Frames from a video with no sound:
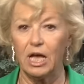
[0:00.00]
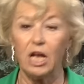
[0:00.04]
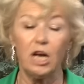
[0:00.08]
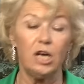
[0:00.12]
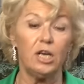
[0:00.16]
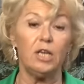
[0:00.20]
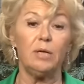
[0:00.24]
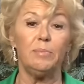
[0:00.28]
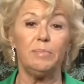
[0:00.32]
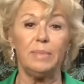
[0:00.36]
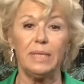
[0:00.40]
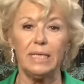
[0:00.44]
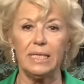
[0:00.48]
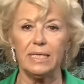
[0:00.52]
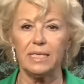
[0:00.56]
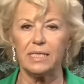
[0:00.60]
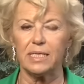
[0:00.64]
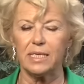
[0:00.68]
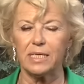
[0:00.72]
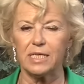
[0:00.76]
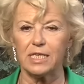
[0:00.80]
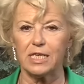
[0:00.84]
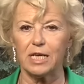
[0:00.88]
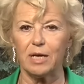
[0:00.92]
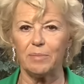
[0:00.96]
les milices
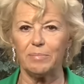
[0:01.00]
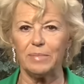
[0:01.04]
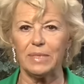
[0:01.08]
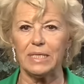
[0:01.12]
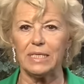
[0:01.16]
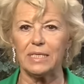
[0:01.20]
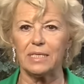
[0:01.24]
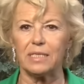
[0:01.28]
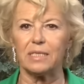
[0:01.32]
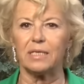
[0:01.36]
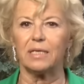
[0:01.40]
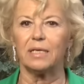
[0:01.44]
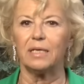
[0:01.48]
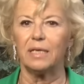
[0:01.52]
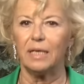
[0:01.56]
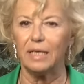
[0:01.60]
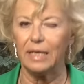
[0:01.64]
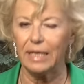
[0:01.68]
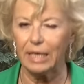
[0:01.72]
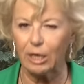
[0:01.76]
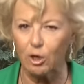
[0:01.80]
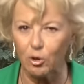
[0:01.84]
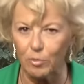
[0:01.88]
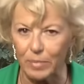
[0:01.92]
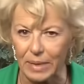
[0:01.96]
islamistes
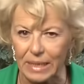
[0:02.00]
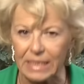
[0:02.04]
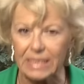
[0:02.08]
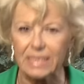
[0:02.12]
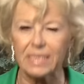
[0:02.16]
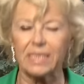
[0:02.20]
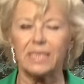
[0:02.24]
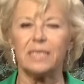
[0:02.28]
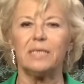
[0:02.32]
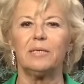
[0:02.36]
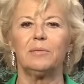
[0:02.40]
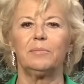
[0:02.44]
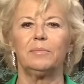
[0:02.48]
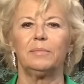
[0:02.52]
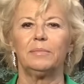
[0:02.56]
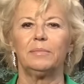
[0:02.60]
les remercient.